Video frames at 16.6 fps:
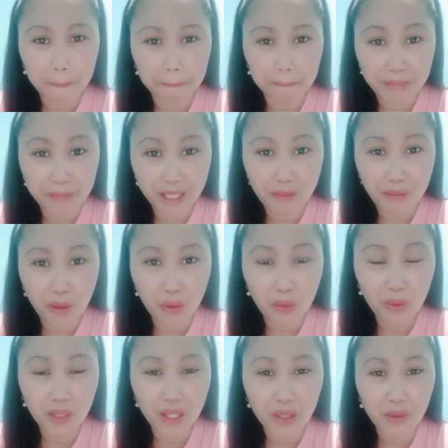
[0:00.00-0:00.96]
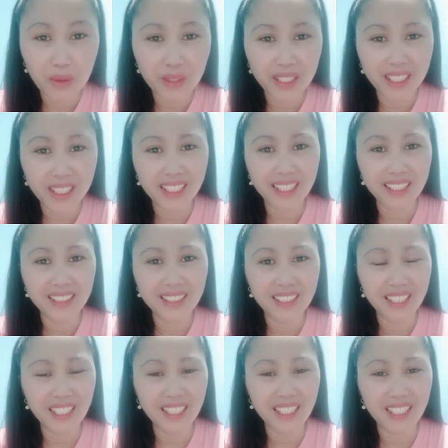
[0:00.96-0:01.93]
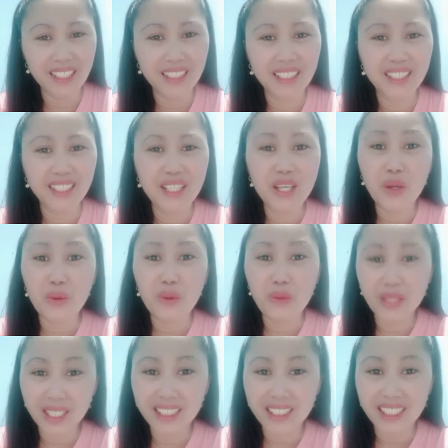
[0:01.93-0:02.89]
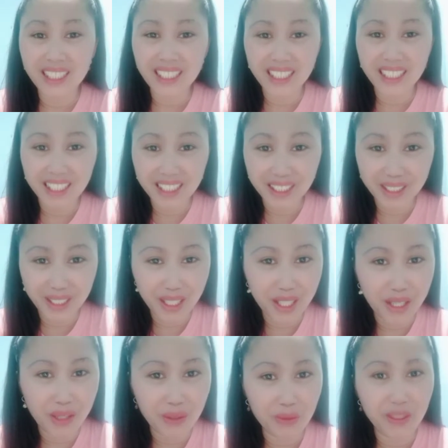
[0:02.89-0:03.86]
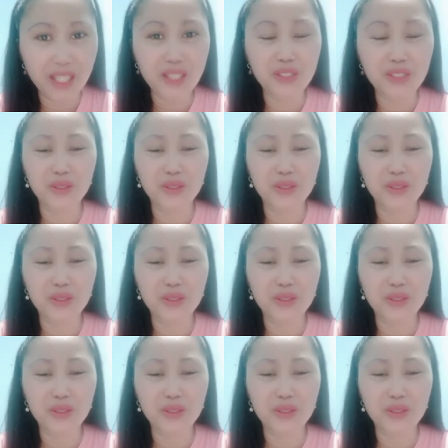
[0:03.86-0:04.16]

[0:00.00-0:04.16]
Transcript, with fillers: pinapahula ko rin at saka wala talaga ding nakahula.